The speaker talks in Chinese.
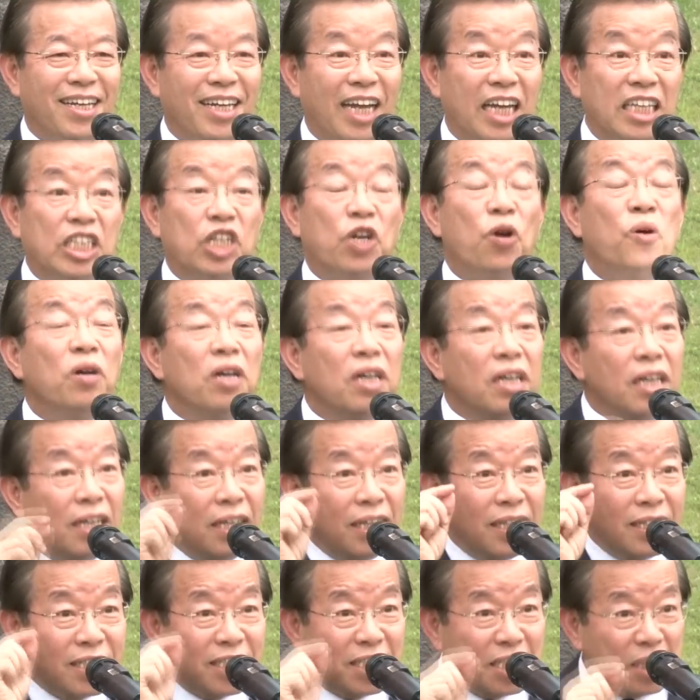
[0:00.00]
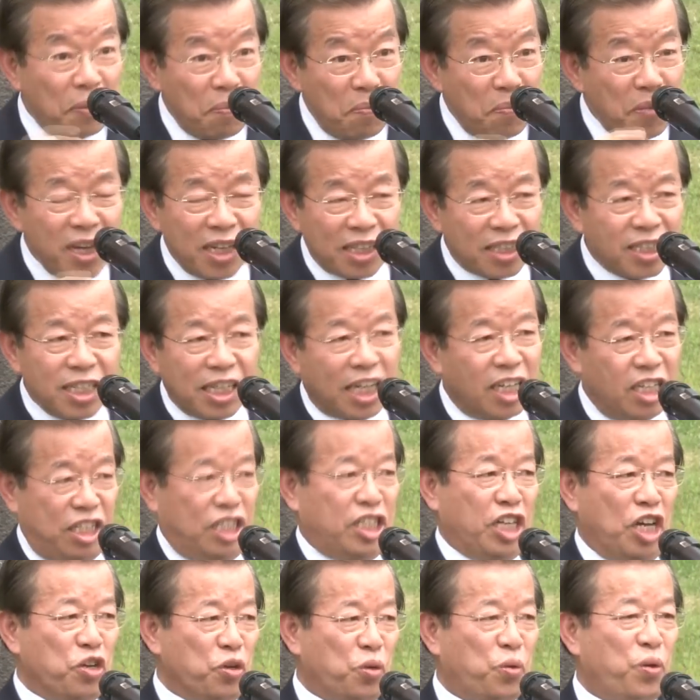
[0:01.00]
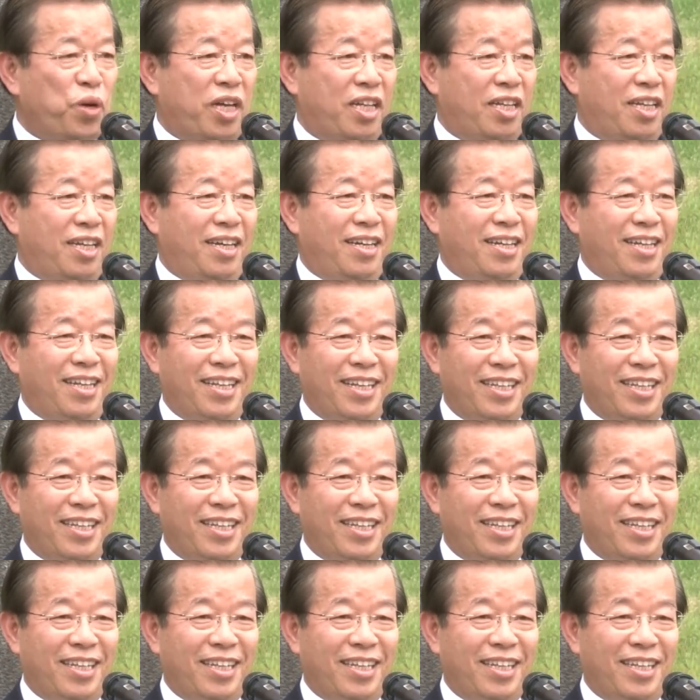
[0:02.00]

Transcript: 咱是讲生命是很珍贵的，